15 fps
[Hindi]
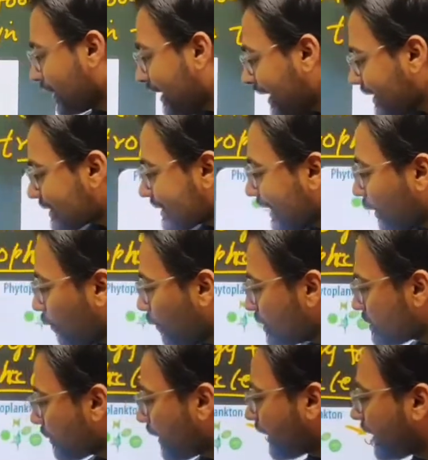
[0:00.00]
कि एक सीक्वेंस
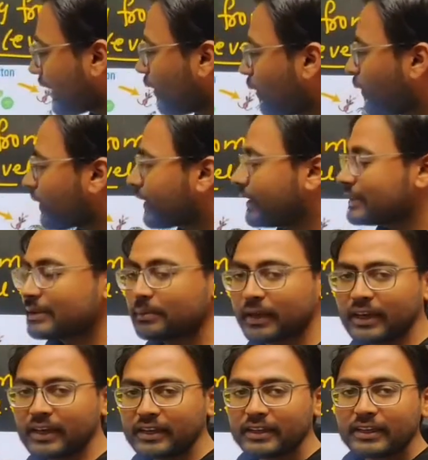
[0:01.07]
बन रही है ऑर्गेनिज्म
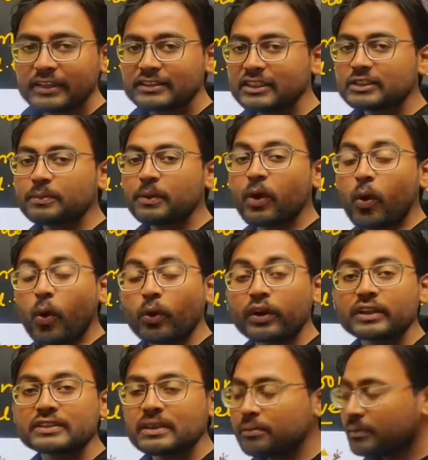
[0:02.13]
की जिसमें
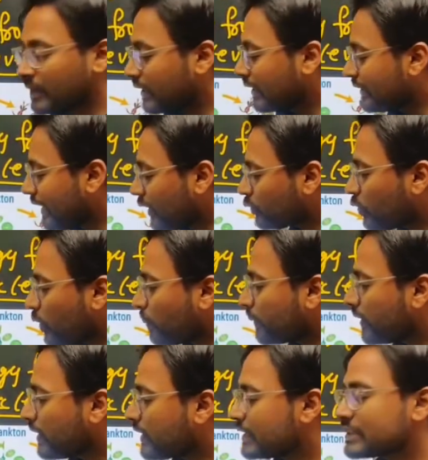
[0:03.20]
ऑर्गेनिज्म या तो अपने
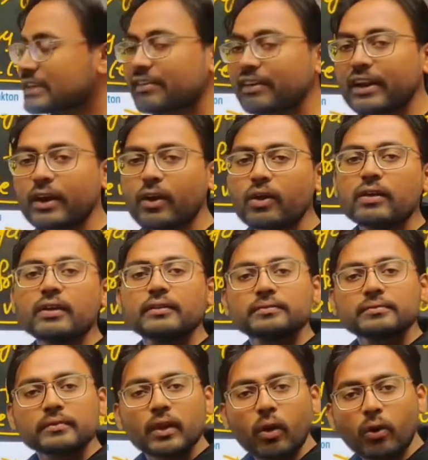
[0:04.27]
नीचे वाले
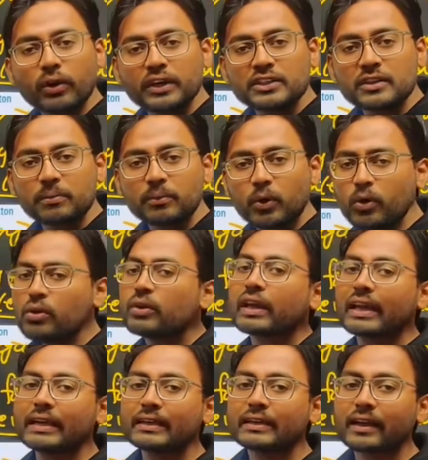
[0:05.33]
ऑर्गेनिज्म को
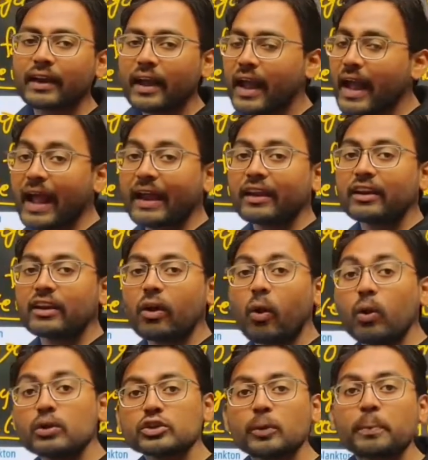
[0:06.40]
ईट कर रहा है एंड
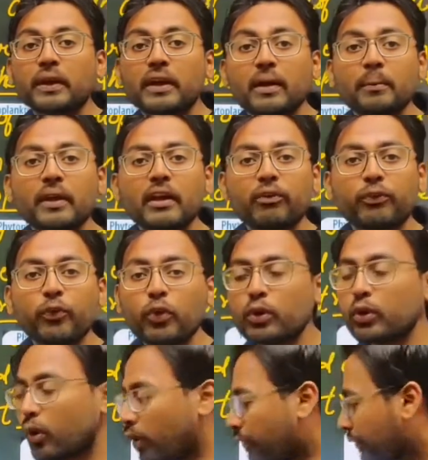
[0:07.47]
ऑल्सो बिकमिंग अ फूड
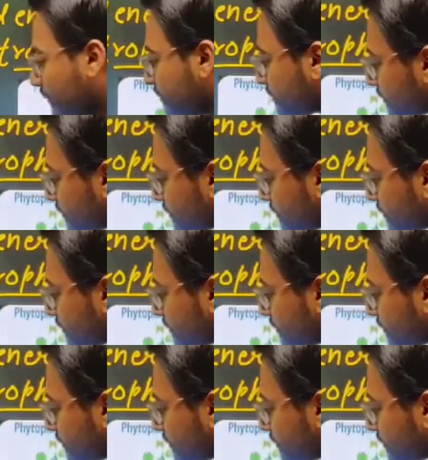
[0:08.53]
ऑफ